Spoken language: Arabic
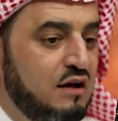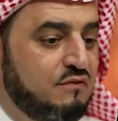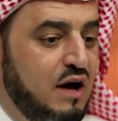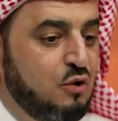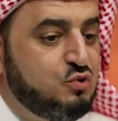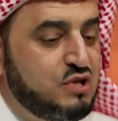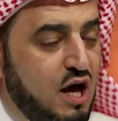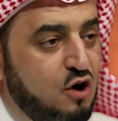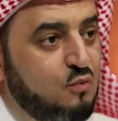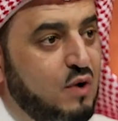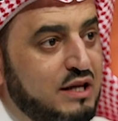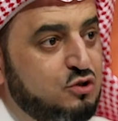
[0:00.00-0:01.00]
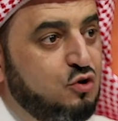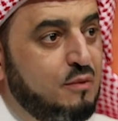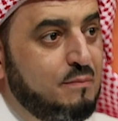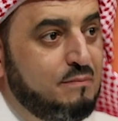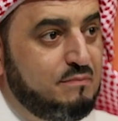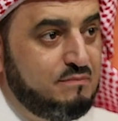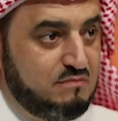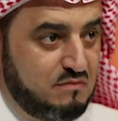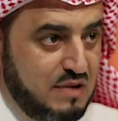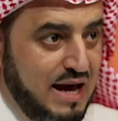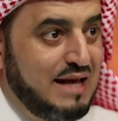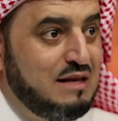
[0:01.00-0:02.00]
فأوصاهم والدهم
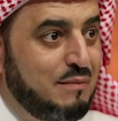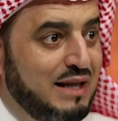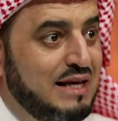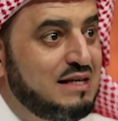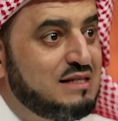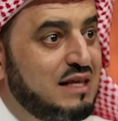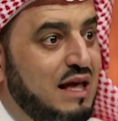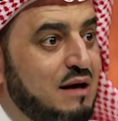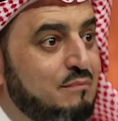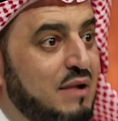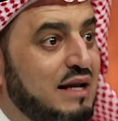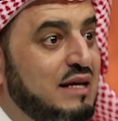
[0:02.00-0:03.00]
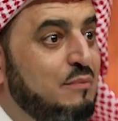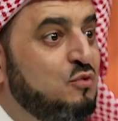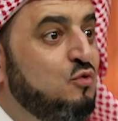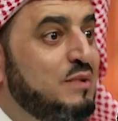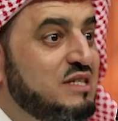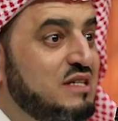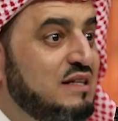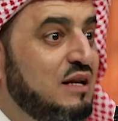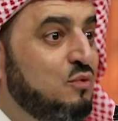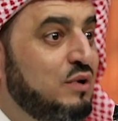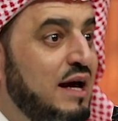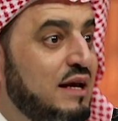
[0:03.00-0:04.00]
آدم عليه السلام أن يبنوا مسجدا
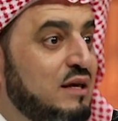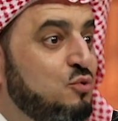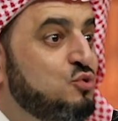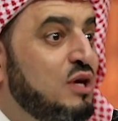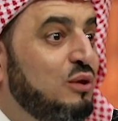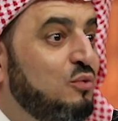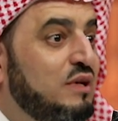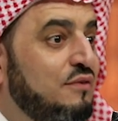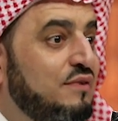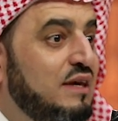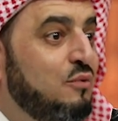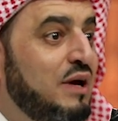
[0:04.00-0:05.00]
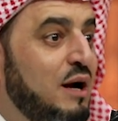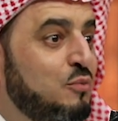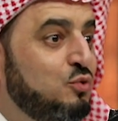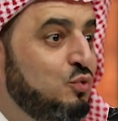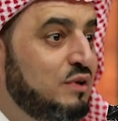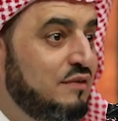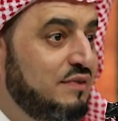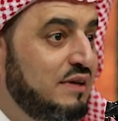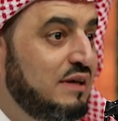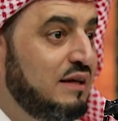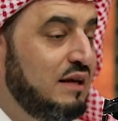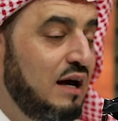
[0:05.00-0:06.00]
هناك يصلون فيه ويعبدون
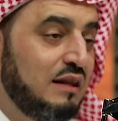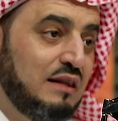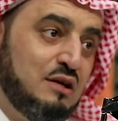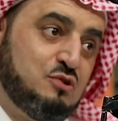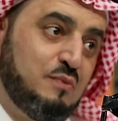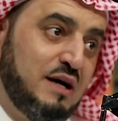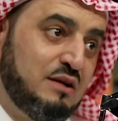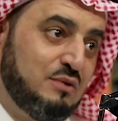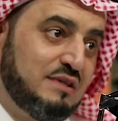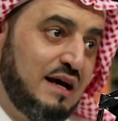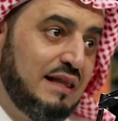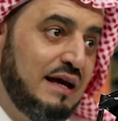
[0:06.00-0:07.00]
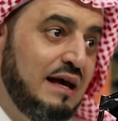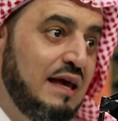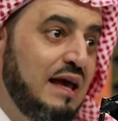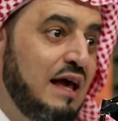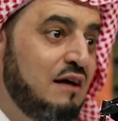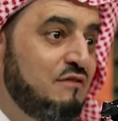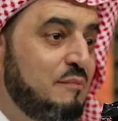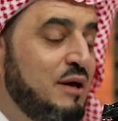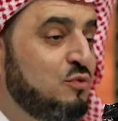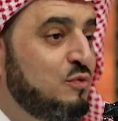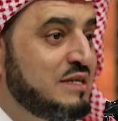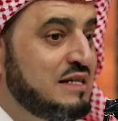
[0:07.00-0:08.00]
فيه الله سبحانه وتعالى
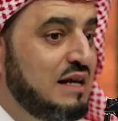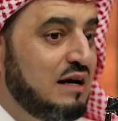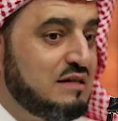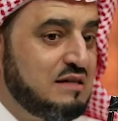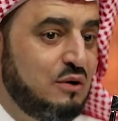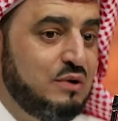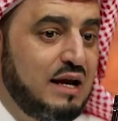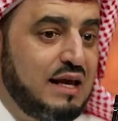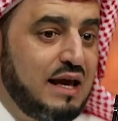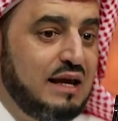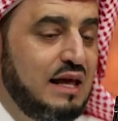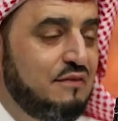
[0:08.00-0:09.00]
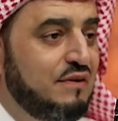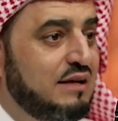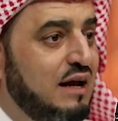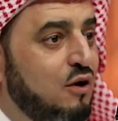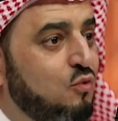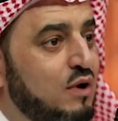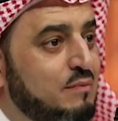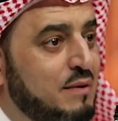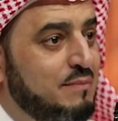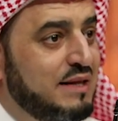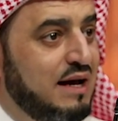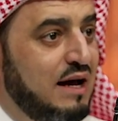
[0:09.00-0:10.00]
فبنوا المسجد الأقصى هناك خلاف أن أول
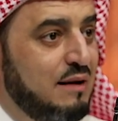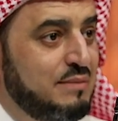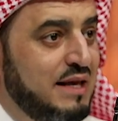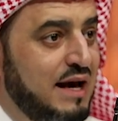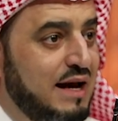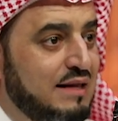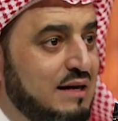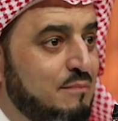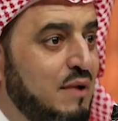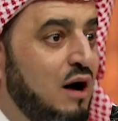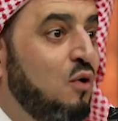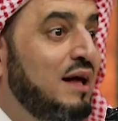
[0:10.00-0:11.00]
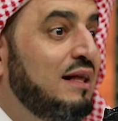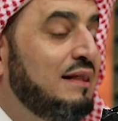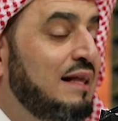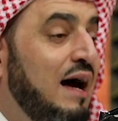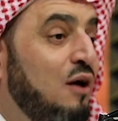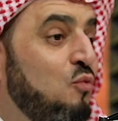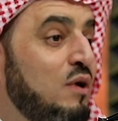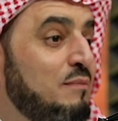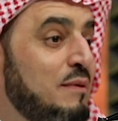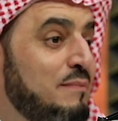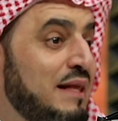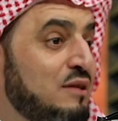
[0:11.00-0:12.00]
من بناه أبناء آدم أو أن أول
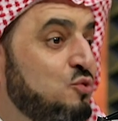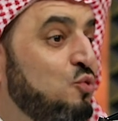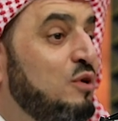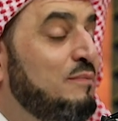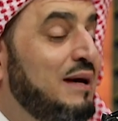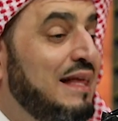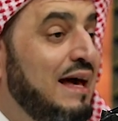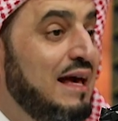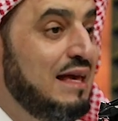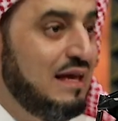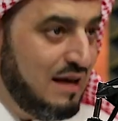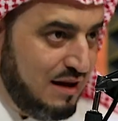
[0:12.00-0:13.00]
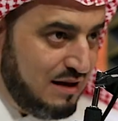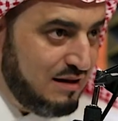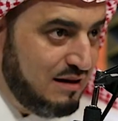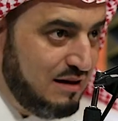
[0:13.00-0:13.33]
من بنته الملائكة